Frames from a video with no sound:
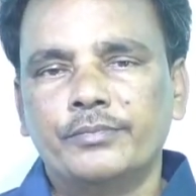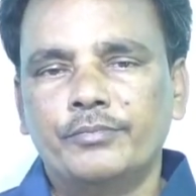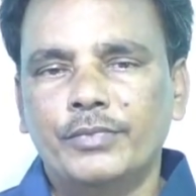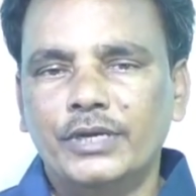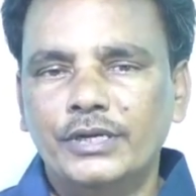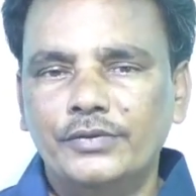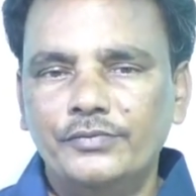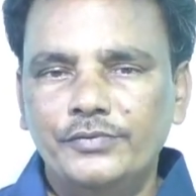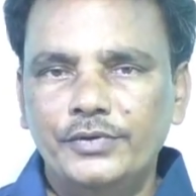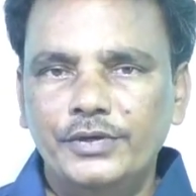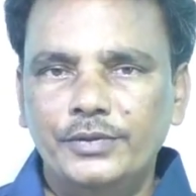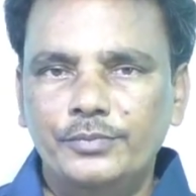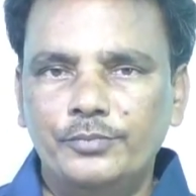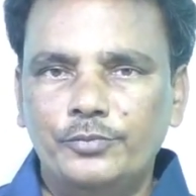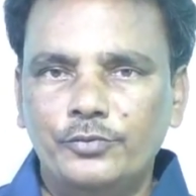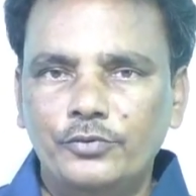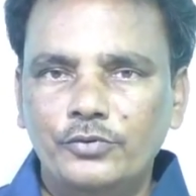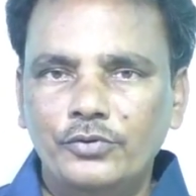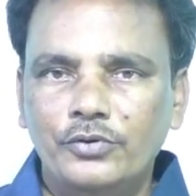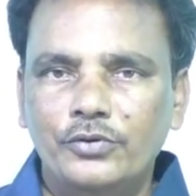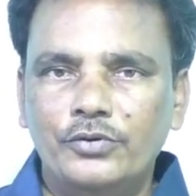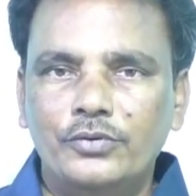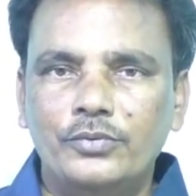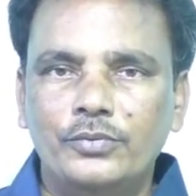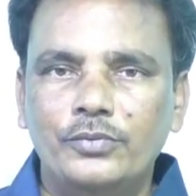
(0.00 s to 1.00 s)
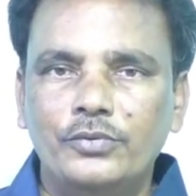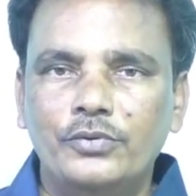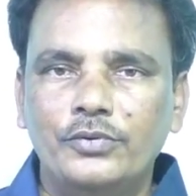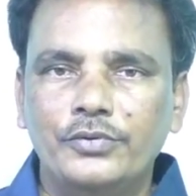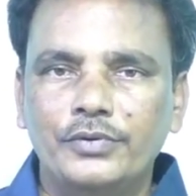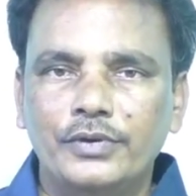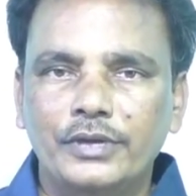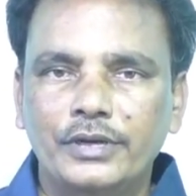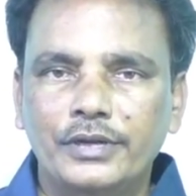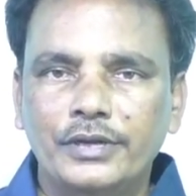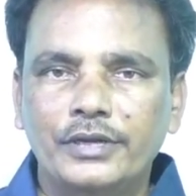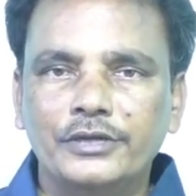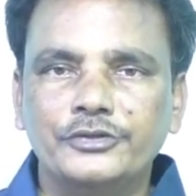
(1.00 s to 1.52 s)
మనం ఈ భూలోకంలో
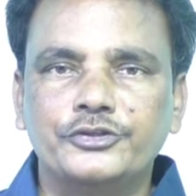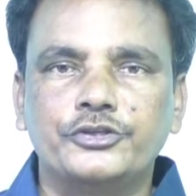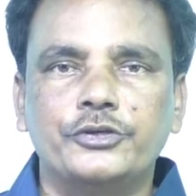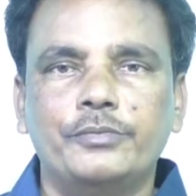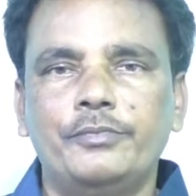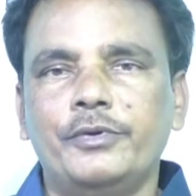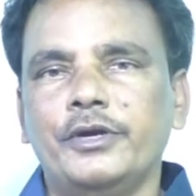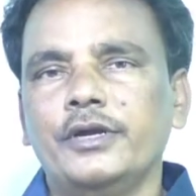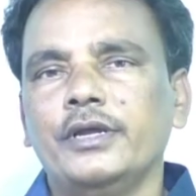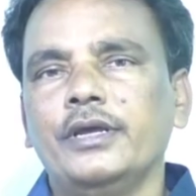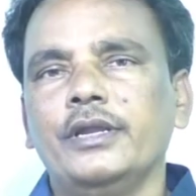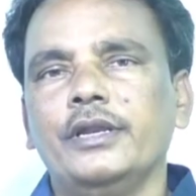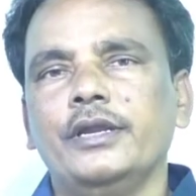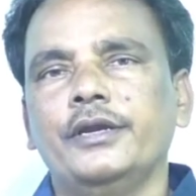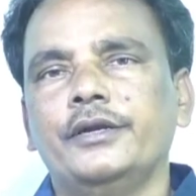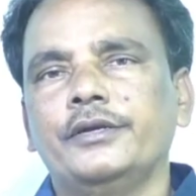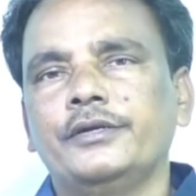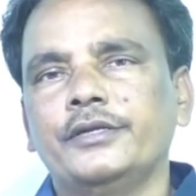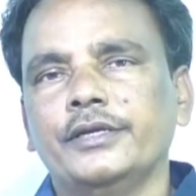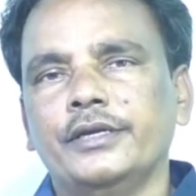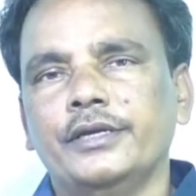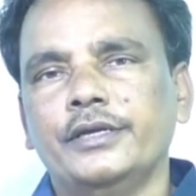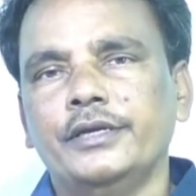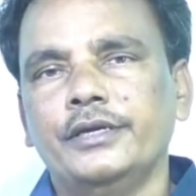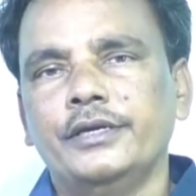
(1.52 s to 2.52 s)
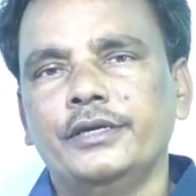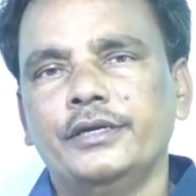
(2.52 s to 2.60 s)
వెలిగించబడాలంటే